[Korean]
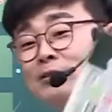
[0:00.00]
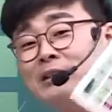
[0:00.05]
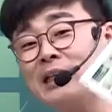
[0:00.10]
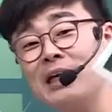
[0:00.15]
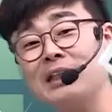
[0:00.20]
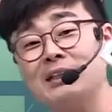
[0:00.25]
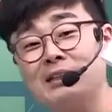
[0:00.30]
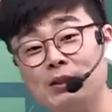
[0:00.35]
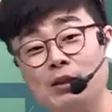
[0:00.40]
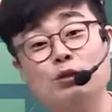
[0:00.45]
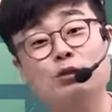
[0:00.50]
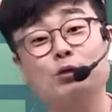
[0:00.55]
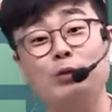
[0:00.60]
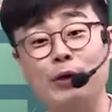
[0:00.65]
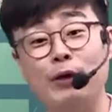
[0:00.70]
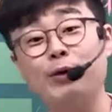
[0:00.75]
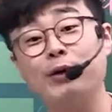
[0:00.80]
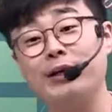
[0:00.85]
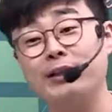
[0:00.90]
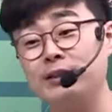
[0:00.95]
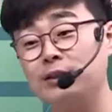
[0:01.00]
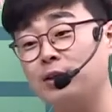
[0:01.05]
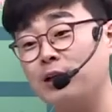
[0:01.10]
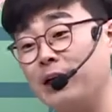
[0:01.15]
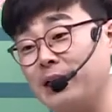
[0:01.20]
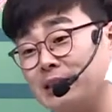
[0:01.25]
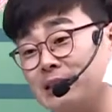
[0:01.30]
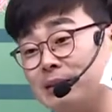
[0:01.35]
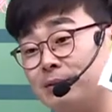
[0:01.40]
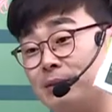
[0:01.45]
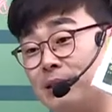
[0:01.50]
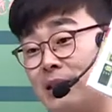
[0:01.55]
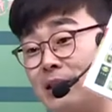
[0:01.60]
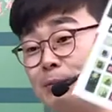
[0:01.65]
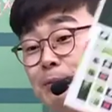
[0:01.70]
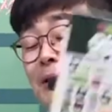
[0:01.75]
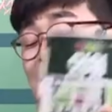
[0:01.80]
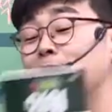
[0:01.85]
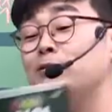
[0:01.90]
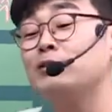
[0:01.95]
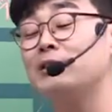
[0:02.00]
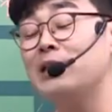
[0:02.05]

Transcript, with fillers: 상식어도 외워에 들어가 있습니다. 그 필수